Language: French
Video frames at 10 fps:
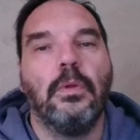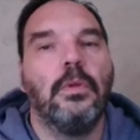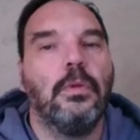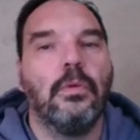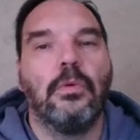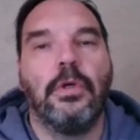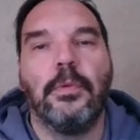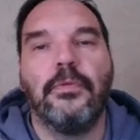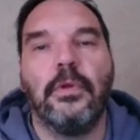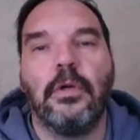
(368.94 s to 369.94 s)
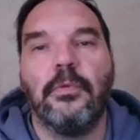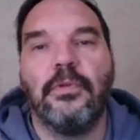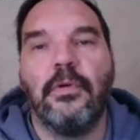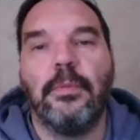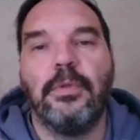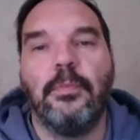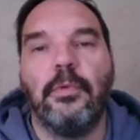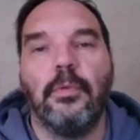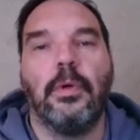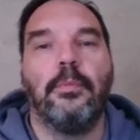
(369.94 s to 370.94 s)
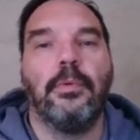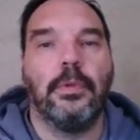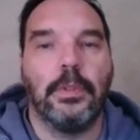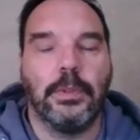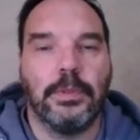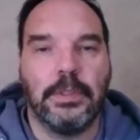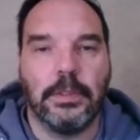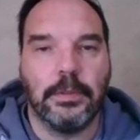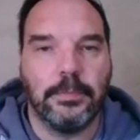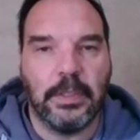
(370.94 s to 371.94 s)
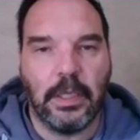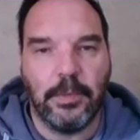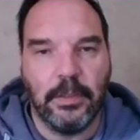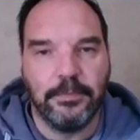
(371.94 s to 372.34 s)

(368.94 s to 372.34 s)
Donc lui commence, à avoir des petits pions un peu euh, aussi, euh, pas très bien.